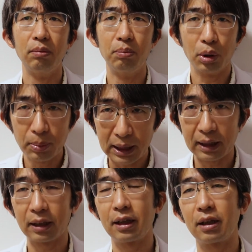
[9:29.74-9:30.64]
僕み
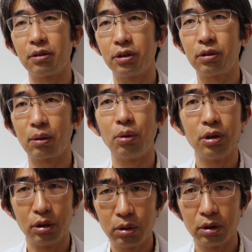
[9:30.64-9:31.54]
たいな性格の人はこ
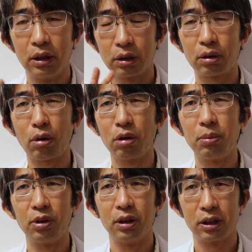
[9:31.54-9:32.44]
ういうのを取る
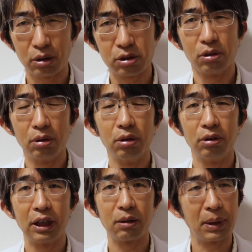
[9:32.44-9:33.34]
のも一つの方
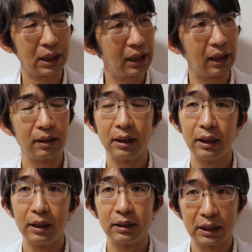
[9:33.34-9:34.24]
法です。まあ、ただ、
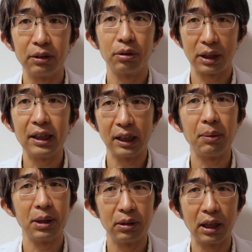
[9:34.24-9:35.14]
ちゃんと噛んで
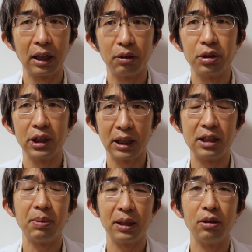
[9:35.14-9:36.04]
食べてください。そっちが
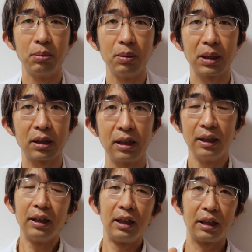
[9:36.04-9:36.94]
一番いいと思います。
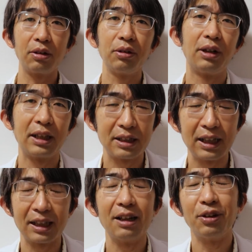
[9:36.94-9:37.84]
え今日の
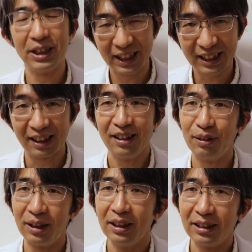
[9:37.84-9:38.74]
話が参考になった、
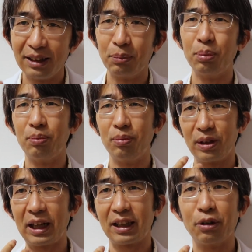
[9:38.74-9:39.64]
まあ、ね、
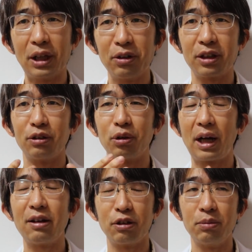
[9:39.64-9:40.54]
あんたどうなのっていうと
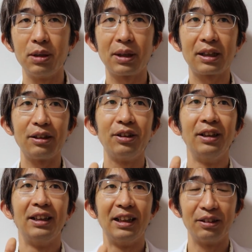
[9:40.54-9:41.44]
ころあると思いますけ
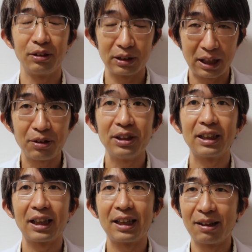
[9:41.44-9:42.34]
ど、あの参考に
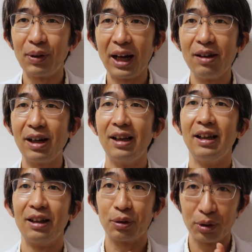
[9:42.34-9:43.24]
なったってう場合は、
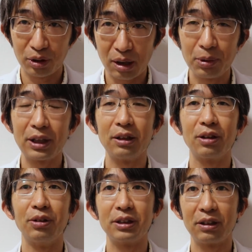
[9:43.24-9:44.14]
高評価ボタン
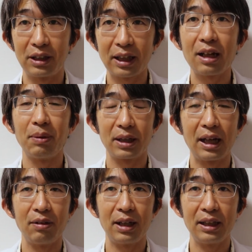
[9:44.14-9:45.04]
とか押してくだされば
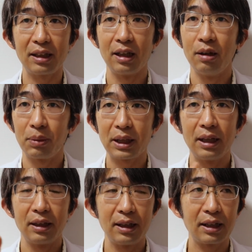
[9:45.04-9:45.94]
幸いです。ま
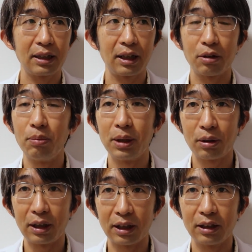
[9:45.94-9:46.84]
た、何かあったら
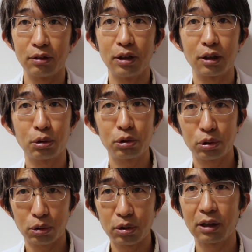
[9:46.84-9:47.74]
コメント欄に書いてください。なんか途中
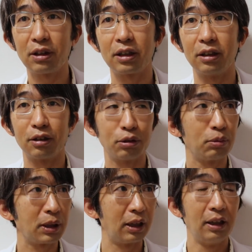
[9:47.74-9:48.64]
ちょっと暗くなったんですけど、
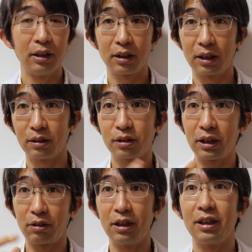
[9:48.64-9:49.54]
すいません。なんかつ
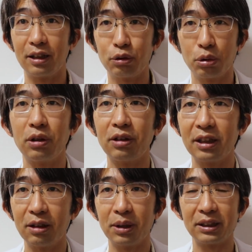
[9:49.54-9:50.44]
けてる電気がちょっと暗く
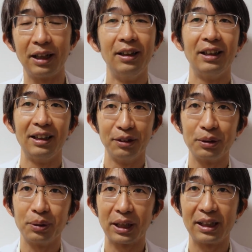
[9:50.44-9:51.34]
なっちゃいました。あ
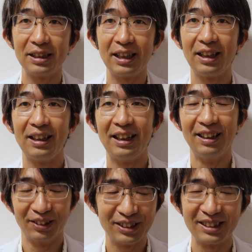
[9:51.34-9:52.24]
の、こんな感じで
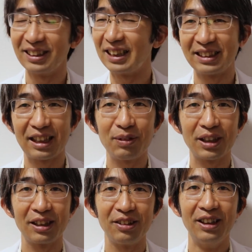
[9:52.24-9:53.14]
お続けしてき
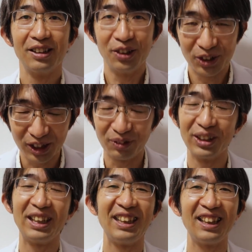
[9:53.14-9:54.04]
ますけど、今後と
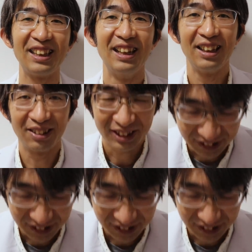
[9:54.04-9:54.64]
もぜひぜひよろ